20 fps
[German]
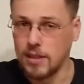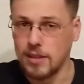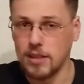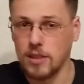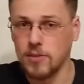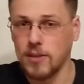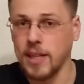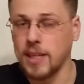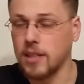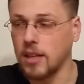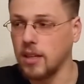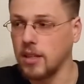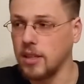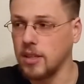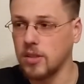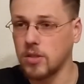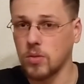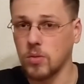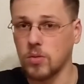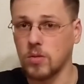Also wenn ich da
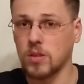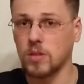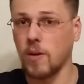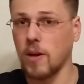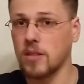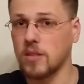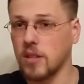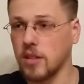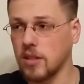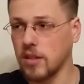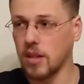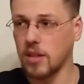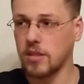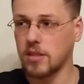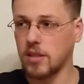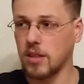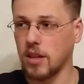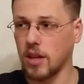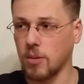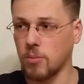lese, so 20,
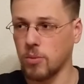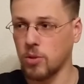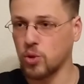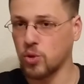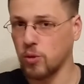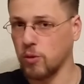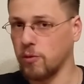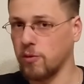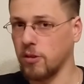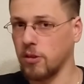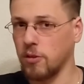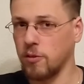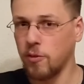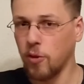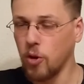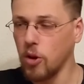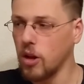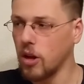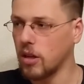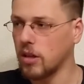30 Mbit schon von
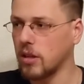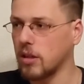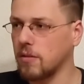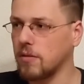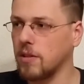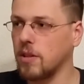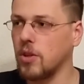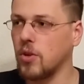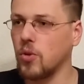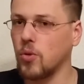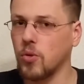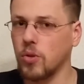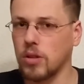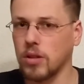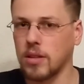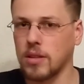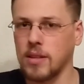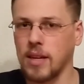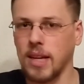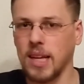Full HD Video,
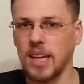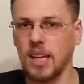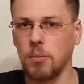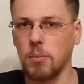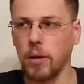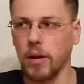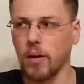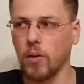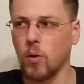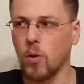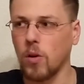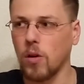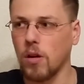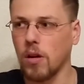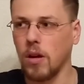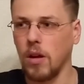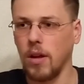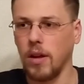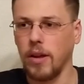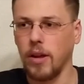da denke ich mir auch,
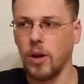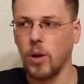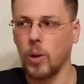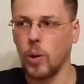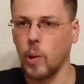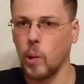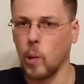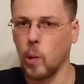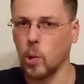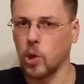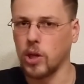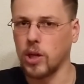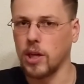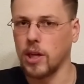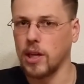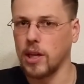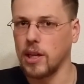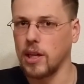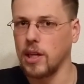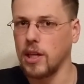
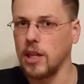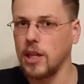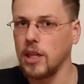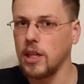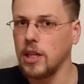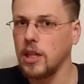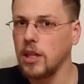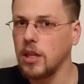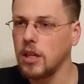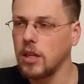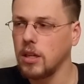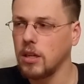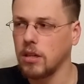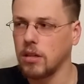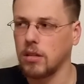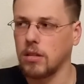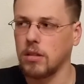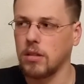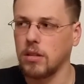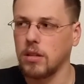okay,
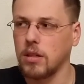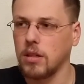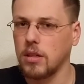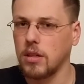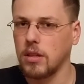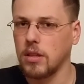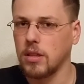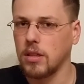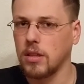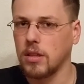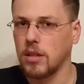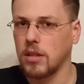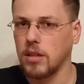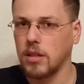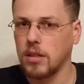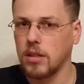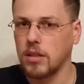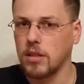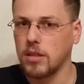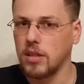
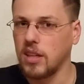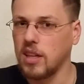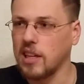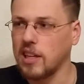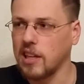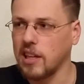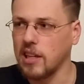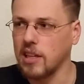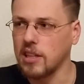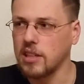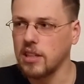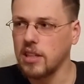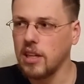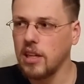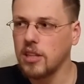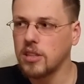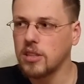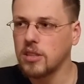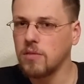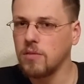die kriegen
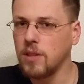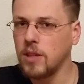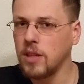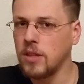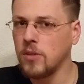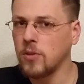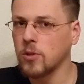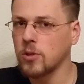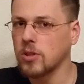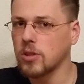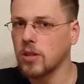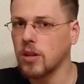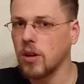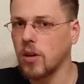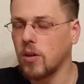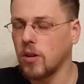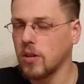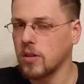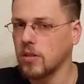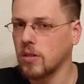riesen Videos
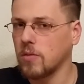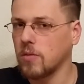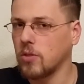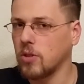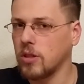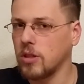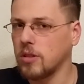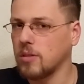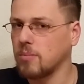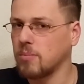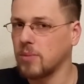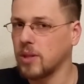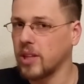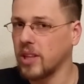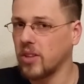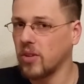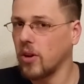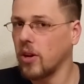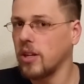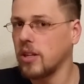raus, obwohl die
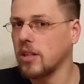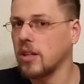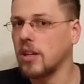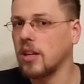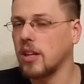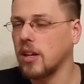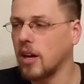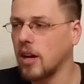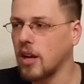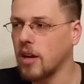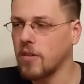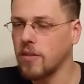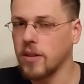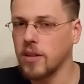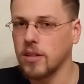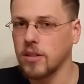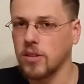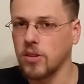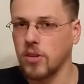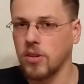bedeutend kleiner
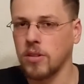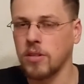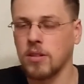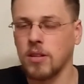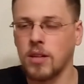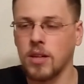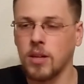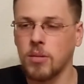werden könnten,